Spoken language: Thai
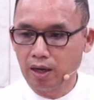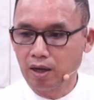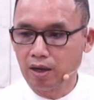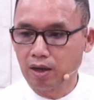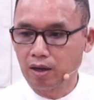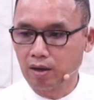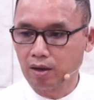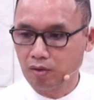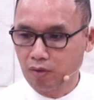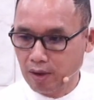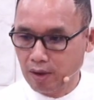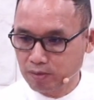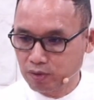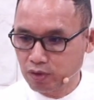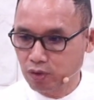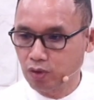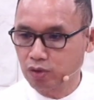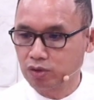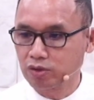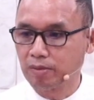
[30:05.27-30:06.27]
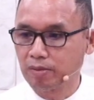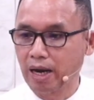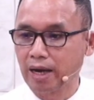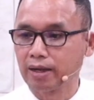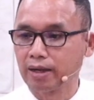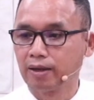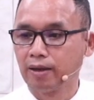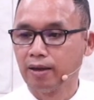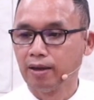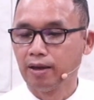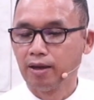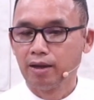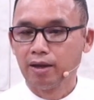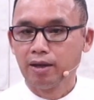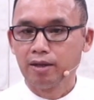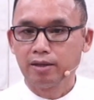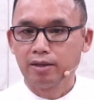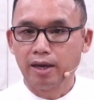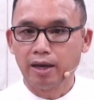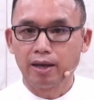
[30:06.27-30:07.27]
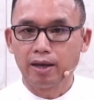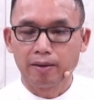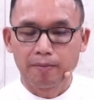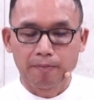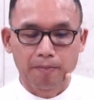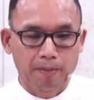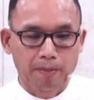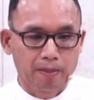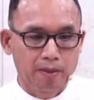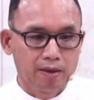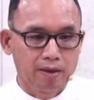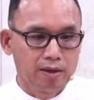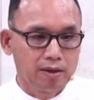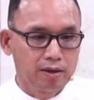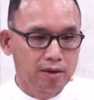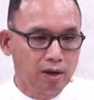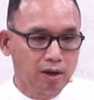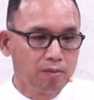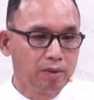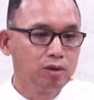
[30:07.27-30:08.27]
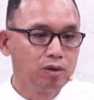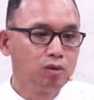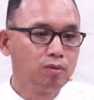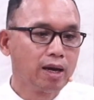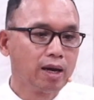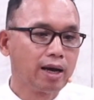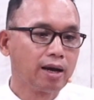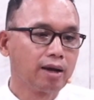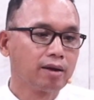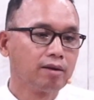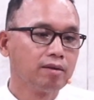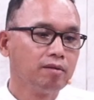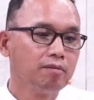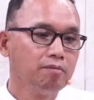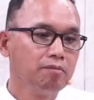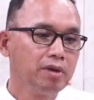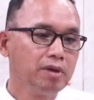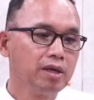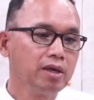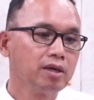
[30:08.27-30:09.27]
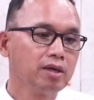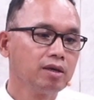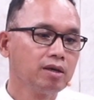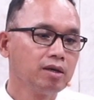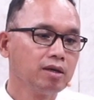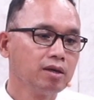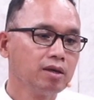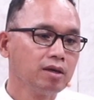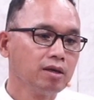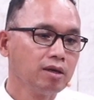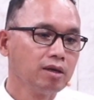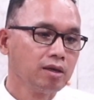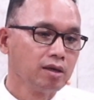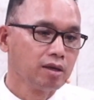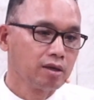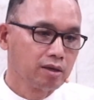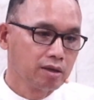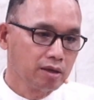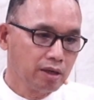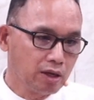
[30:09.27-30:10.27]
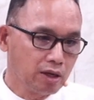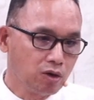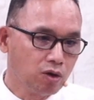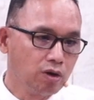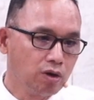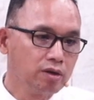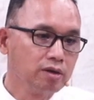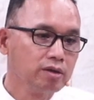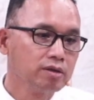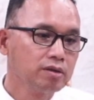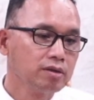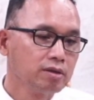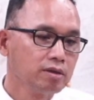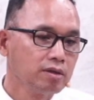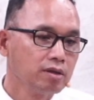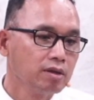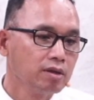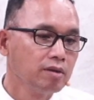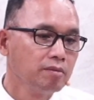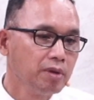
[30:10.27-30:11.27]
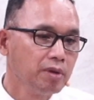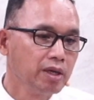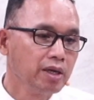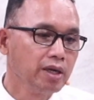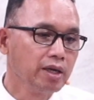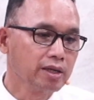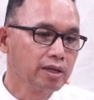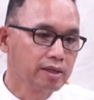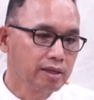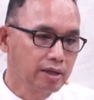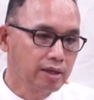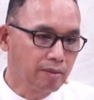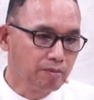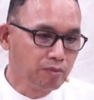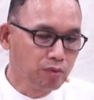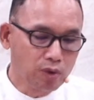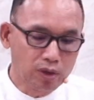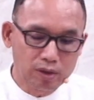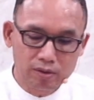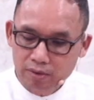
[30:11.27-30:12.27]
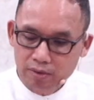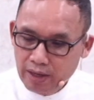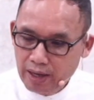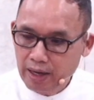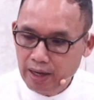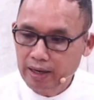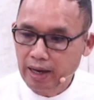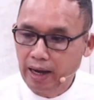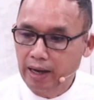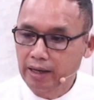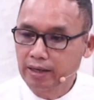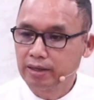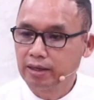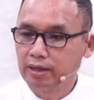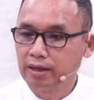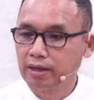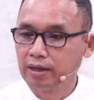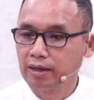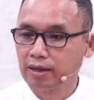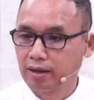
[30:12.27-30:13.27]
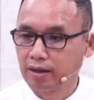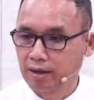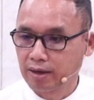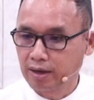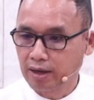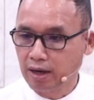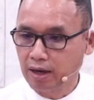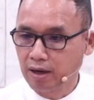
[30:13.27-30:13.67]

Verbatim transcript: ความสะดวกสบาย แต่เราไม่รู้ว่ามีกี่คนมีอีกจำนวนแค่ไหนที่เขา